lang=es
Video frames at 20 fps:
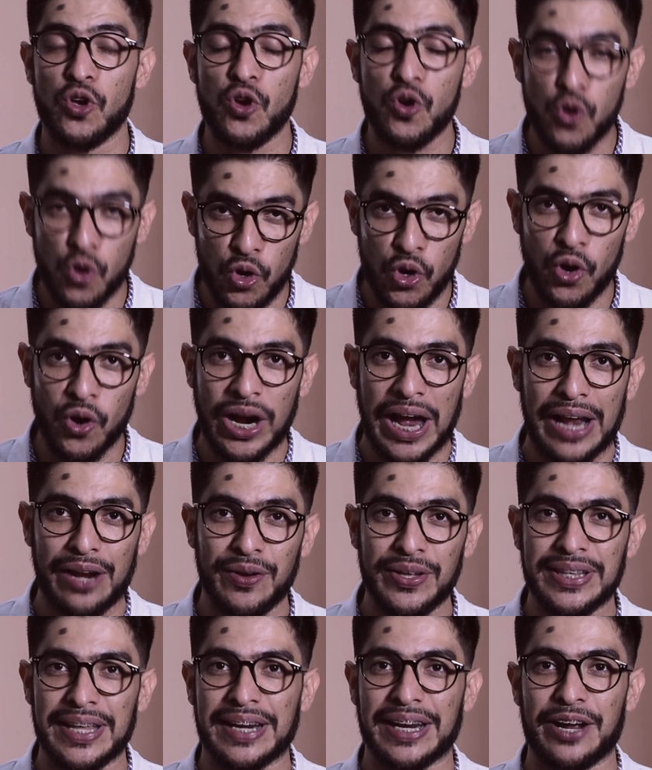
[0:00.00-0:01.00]
Soy Julio
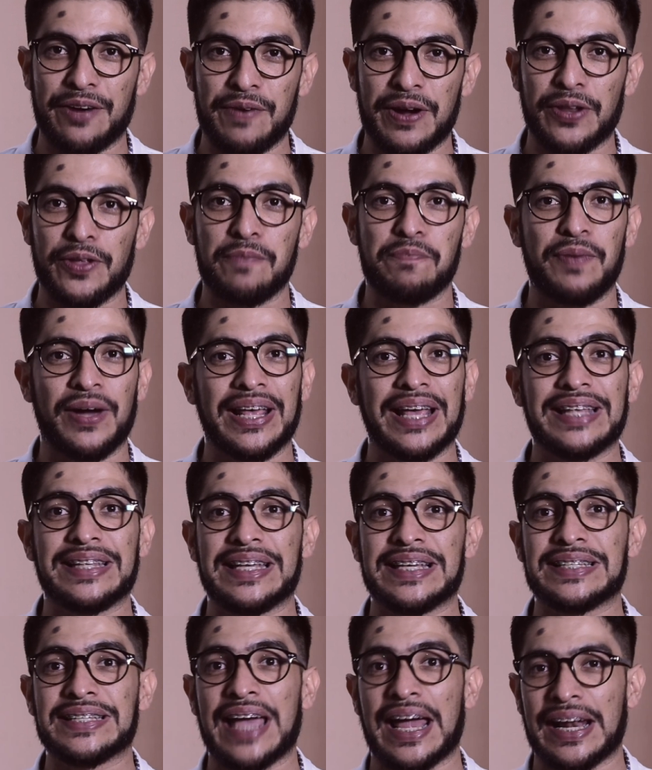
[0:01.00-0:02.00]
Calo y te recuerdo, puedes
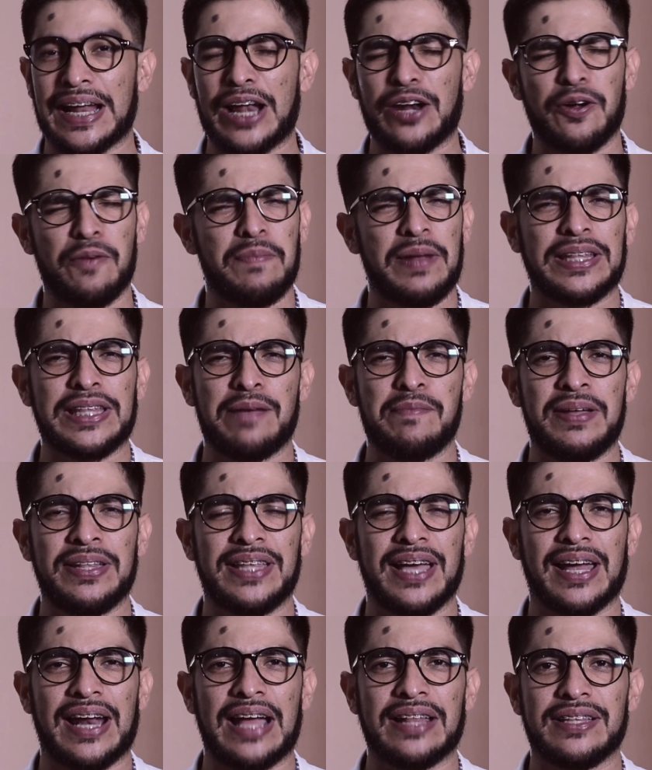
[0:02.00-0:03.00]
descargar
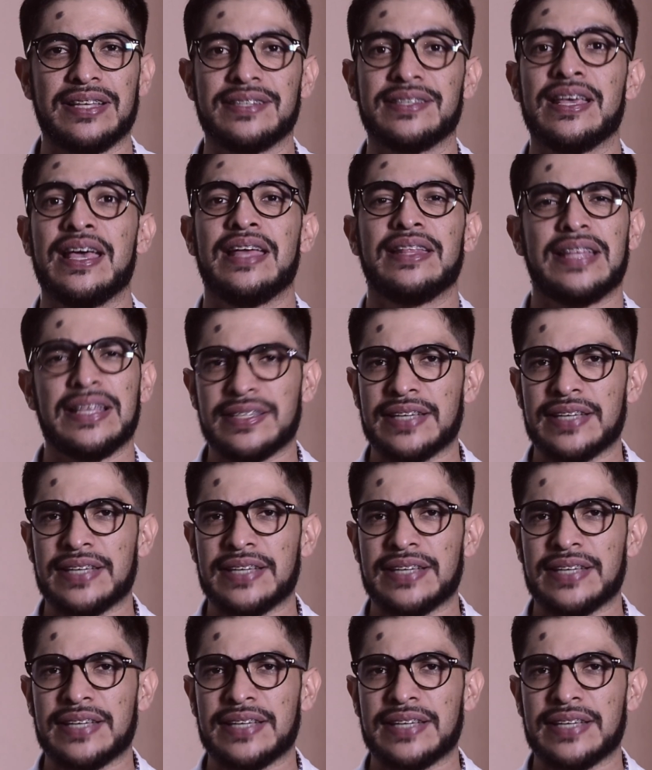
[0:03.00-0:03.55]
completamente gratis,